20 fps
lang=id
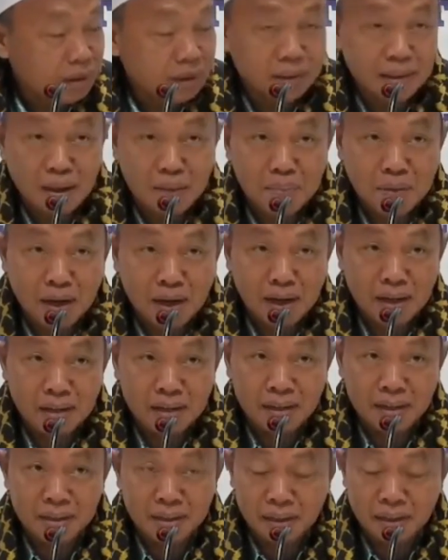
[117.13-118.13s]

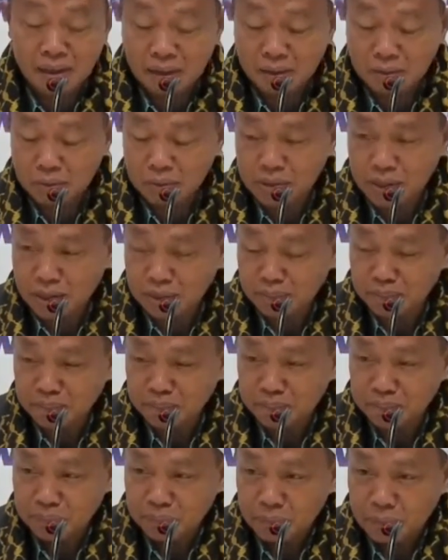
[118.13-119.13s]
ketamakan dan keragusan
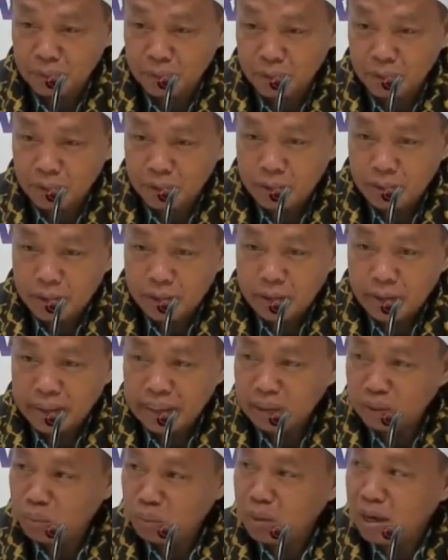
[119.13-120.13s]

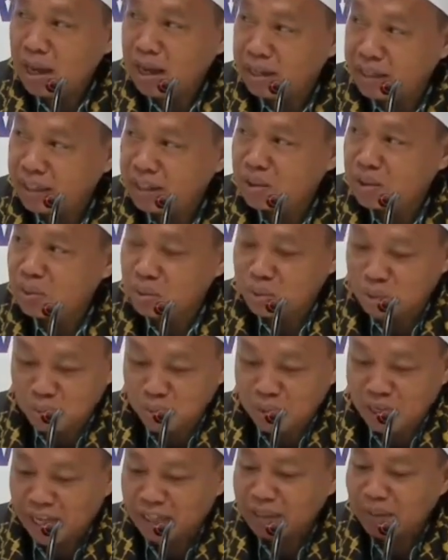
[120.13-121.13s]
itu lahir
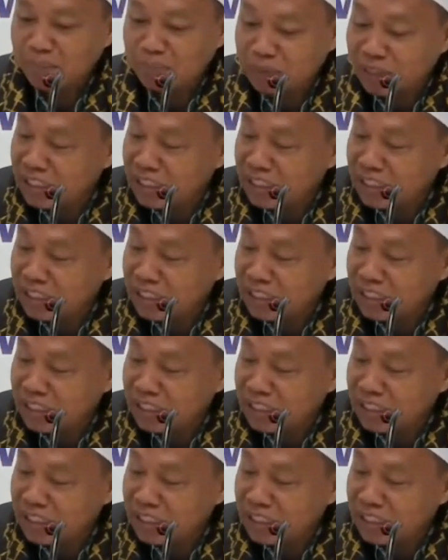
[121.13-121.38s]
justru karena